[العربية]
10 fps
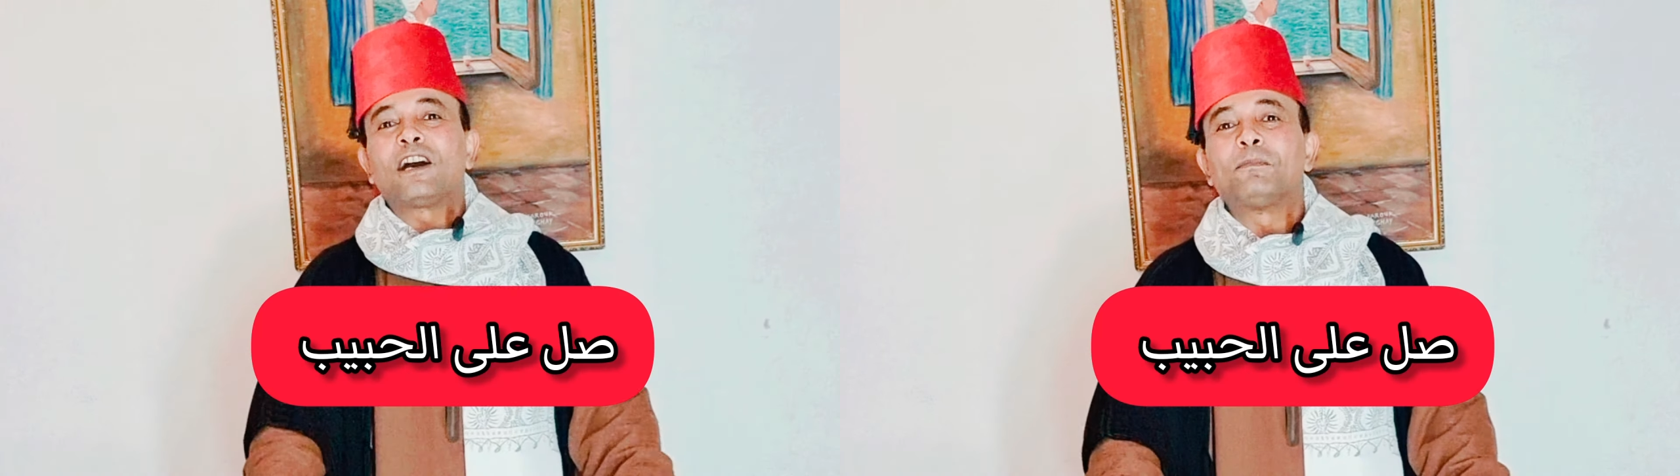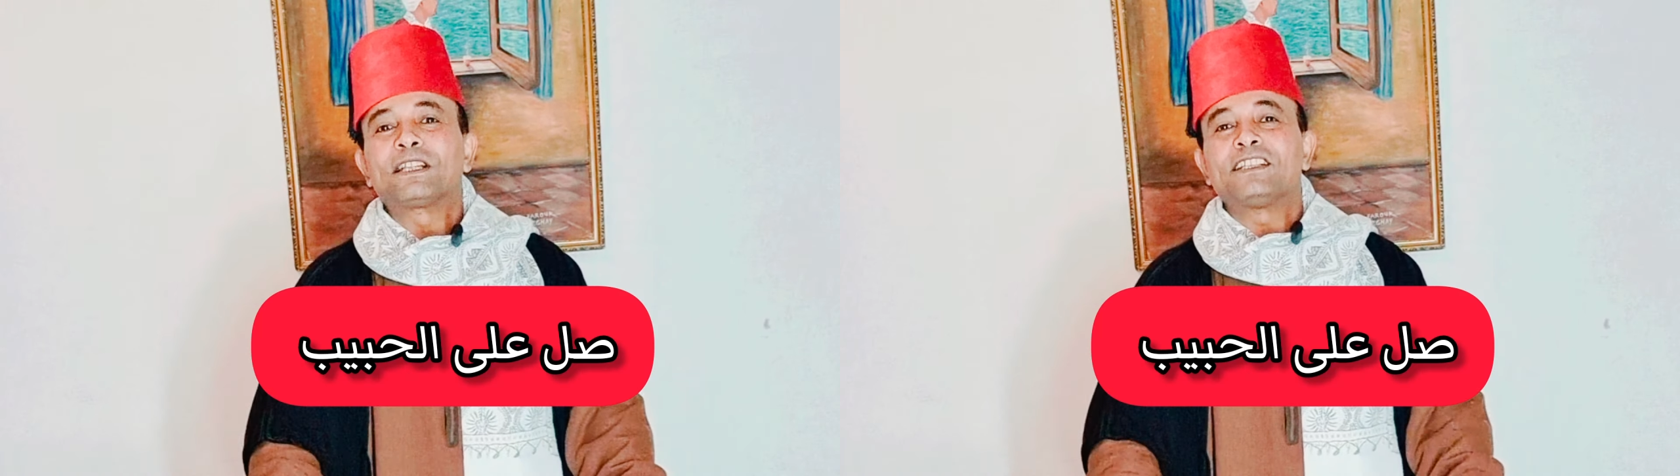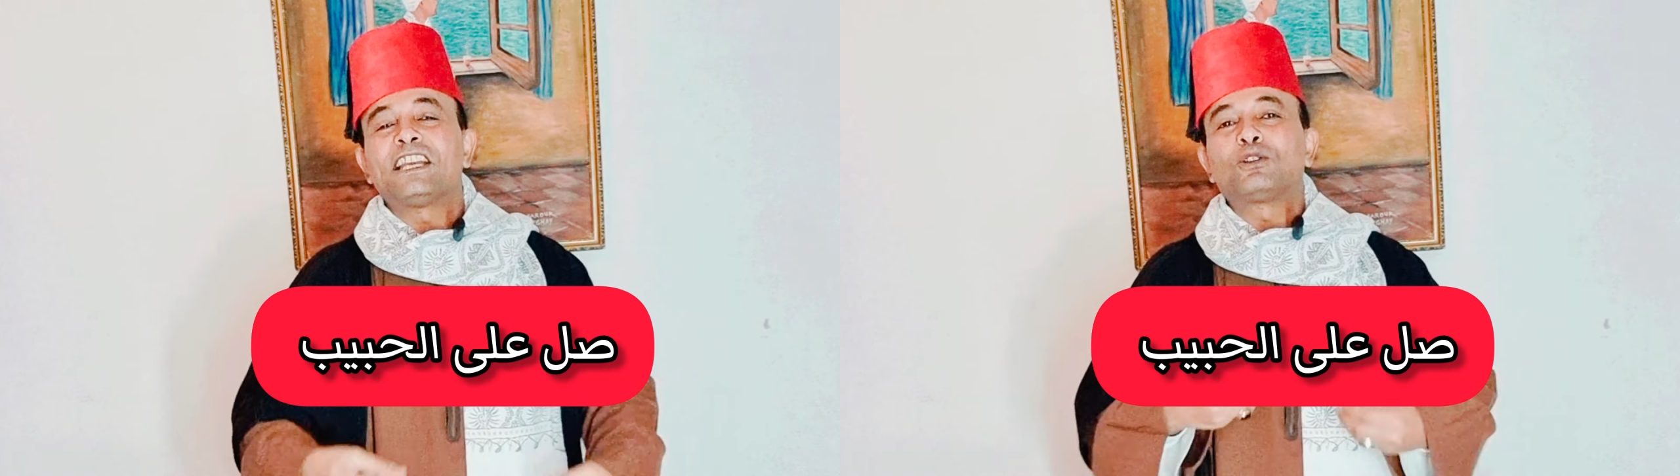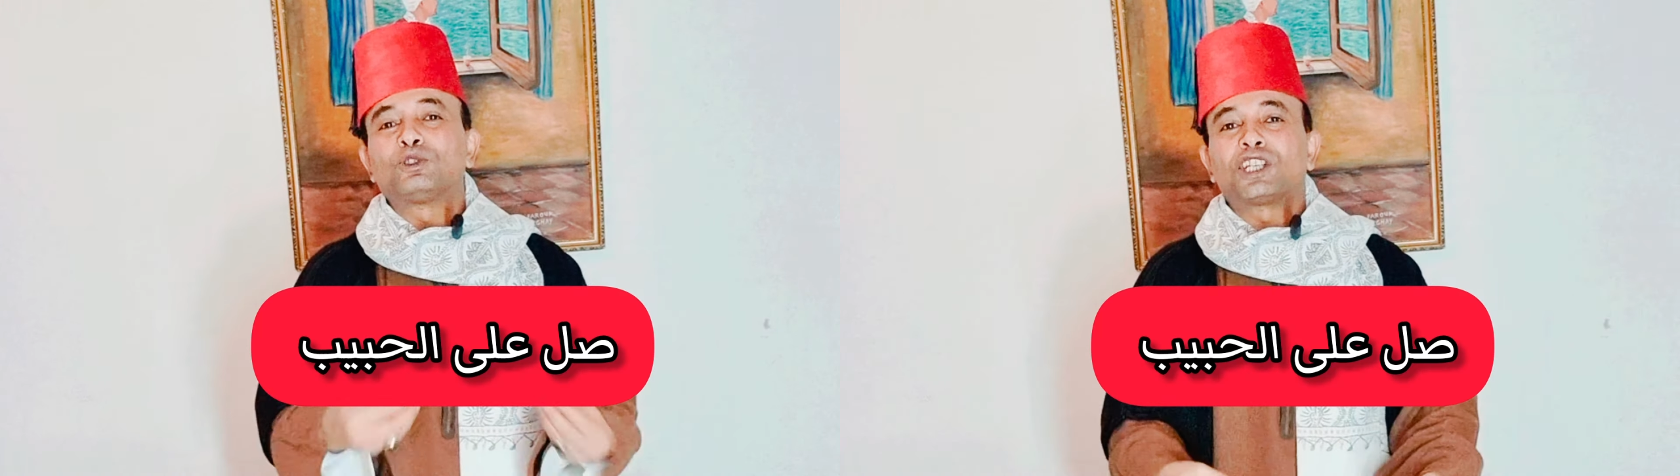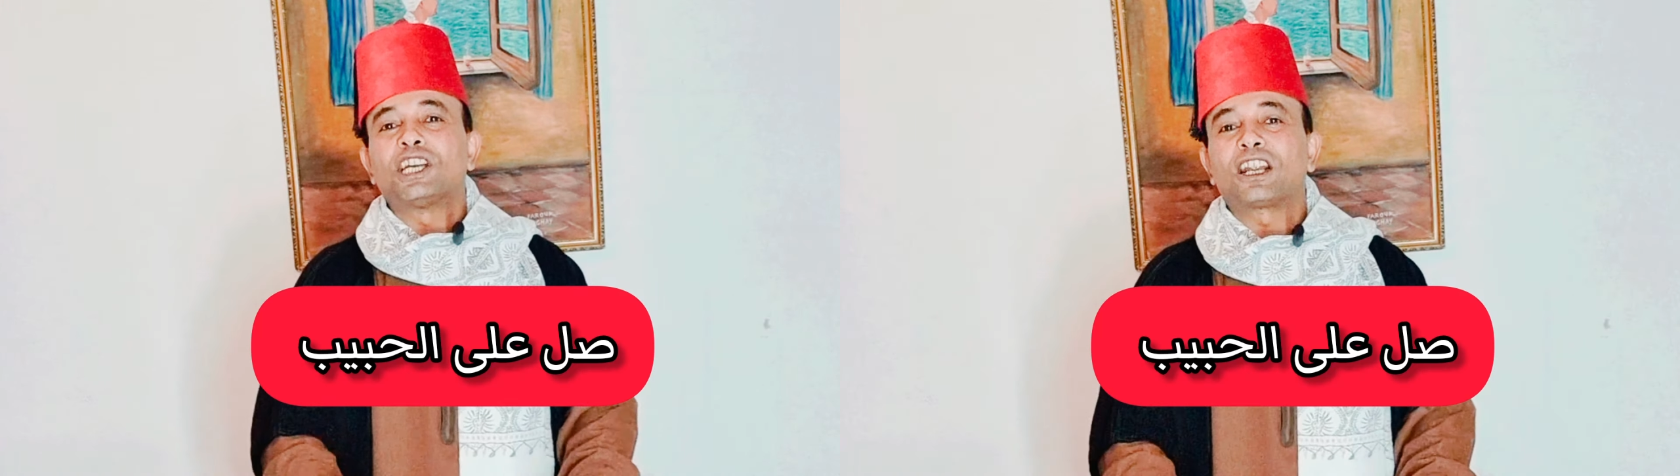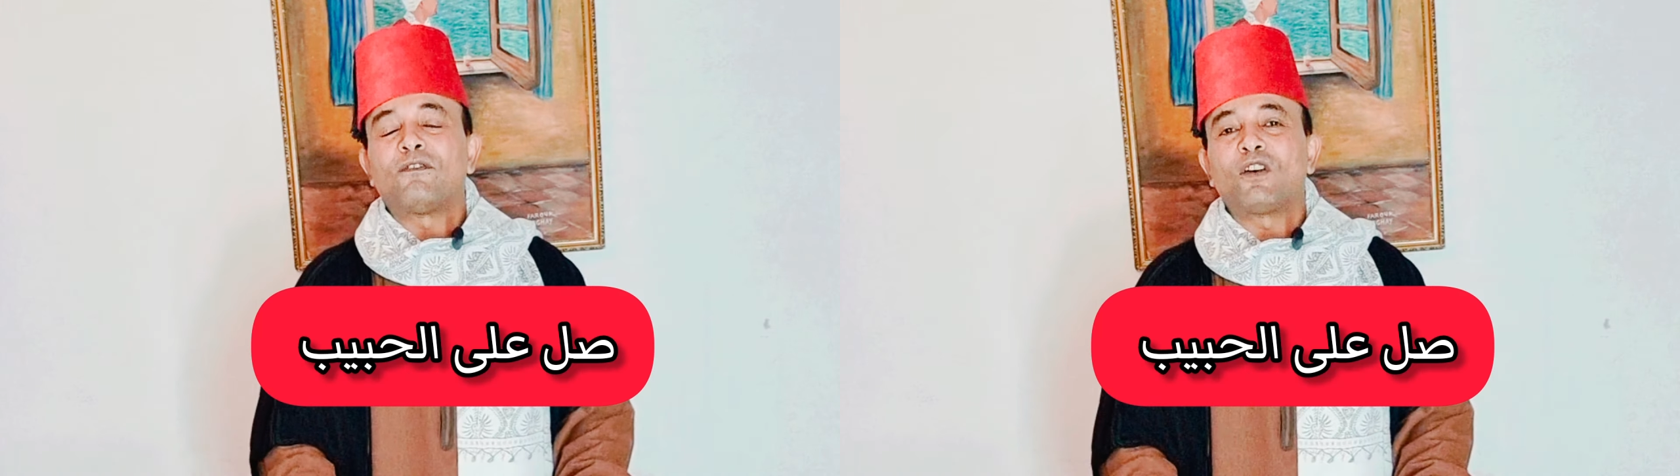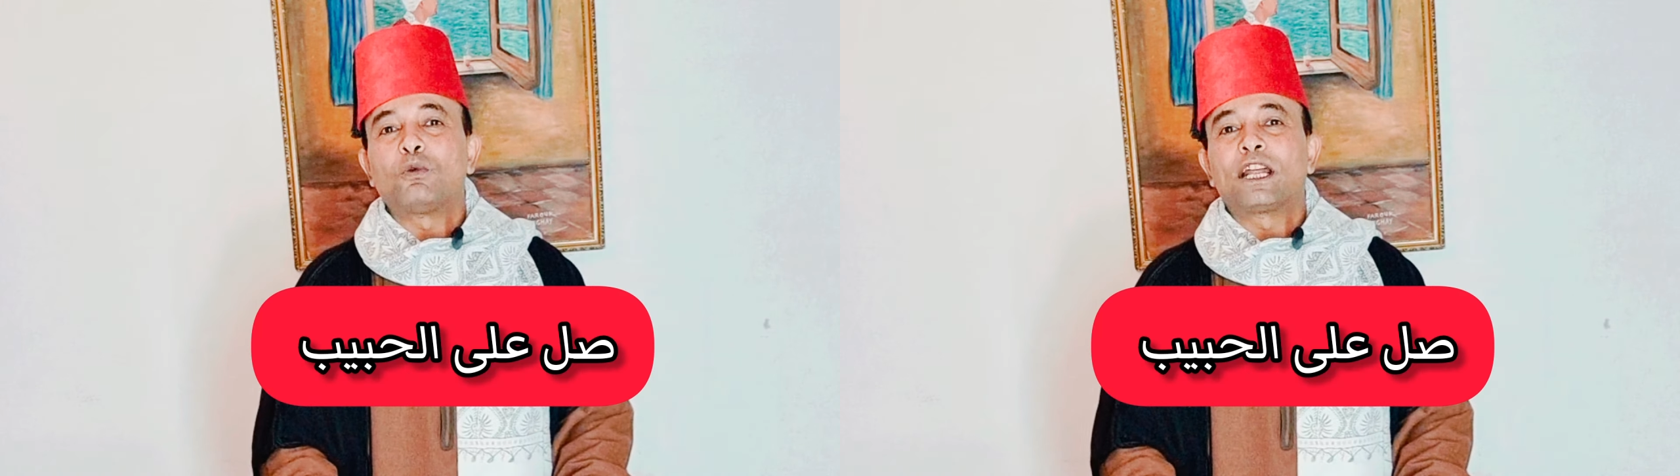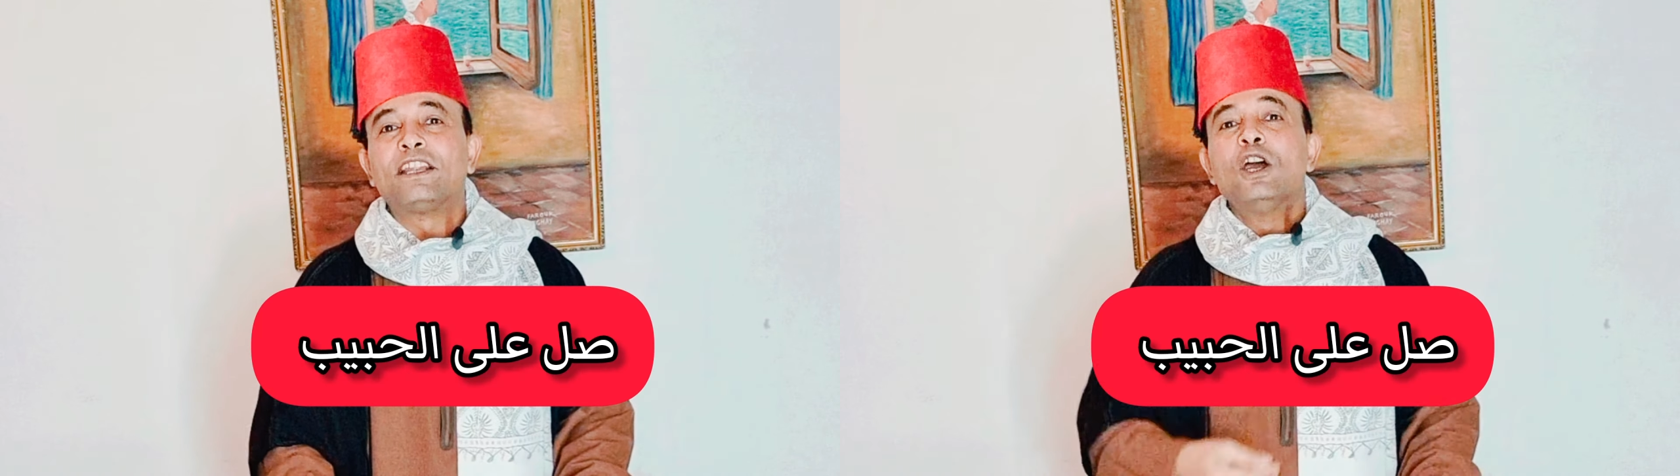الاخبار ديت وتشيرها
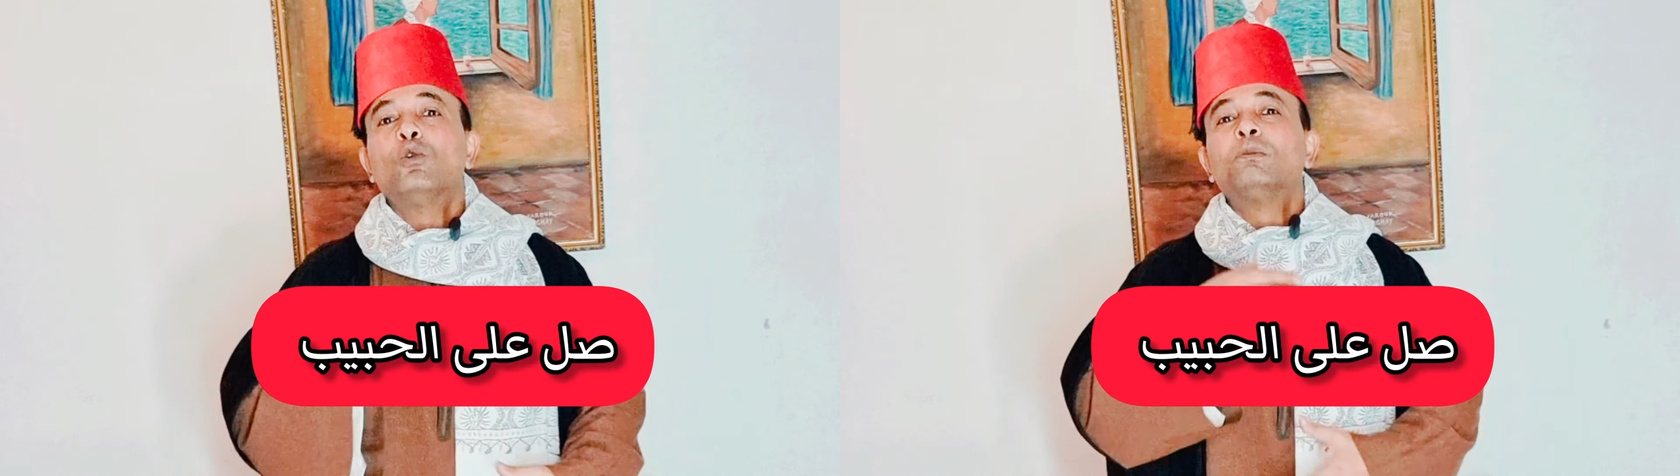فورا